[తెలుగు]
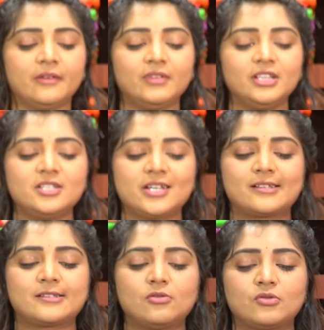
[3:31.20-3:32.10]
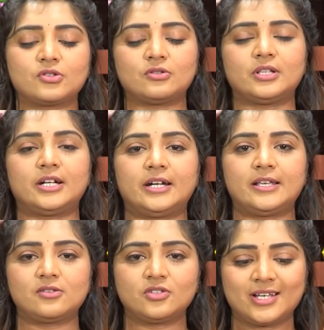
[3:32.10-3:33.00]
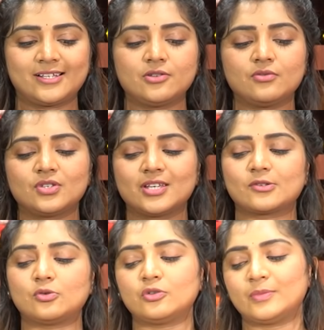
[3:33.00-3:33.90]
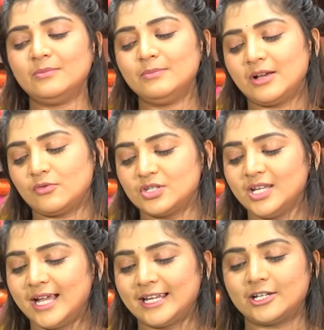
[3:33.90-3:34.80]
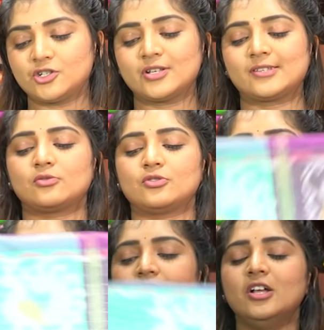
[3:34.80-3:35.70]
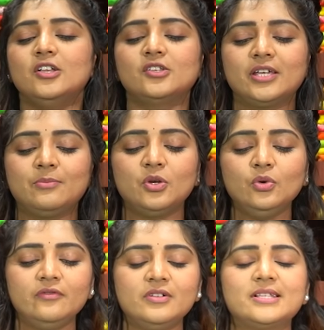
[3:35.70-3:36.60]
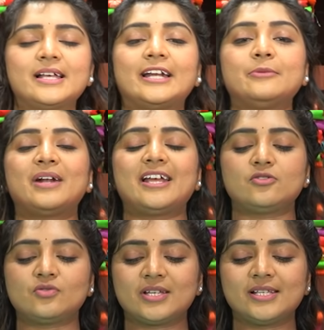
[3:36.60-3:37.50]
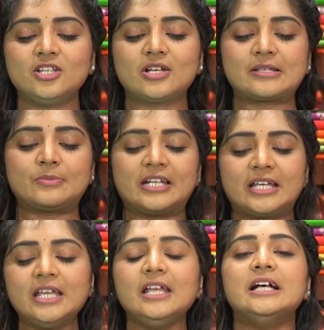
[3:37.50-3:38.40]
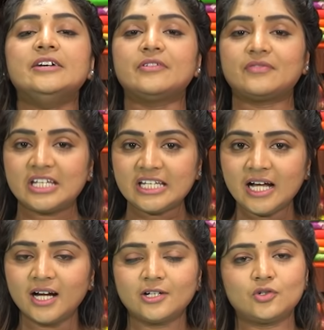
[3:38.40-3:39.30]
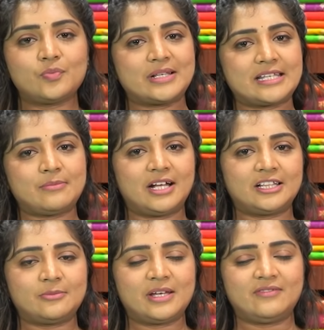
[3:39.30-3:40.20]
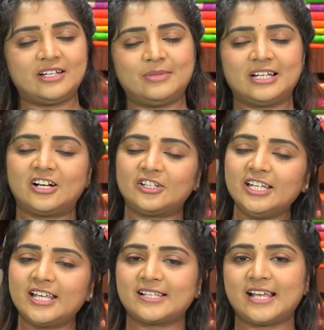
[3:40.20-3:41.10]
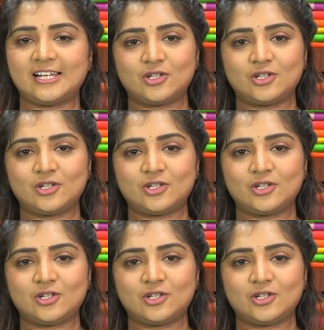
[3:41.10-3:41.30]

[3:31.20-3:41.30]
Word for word: విత్ చెక్స్తో వస్తుందండి సో చెక్స్ యూస్ చేసుకుంటూ మనం బ్లౌజ్ని హైలైట్ చేసుకోవచ్చు సో ఈ బ్యూటిఫుల్ శారీ ప్రైస్ వచ్చేసి జస్ట్ మనకి ఫిఫ్టీన్ హండ్రెడ్ రూపీస్కి మాత్రమే అవైలబుల్గా ఉంది నెక్స్ట్ శారీ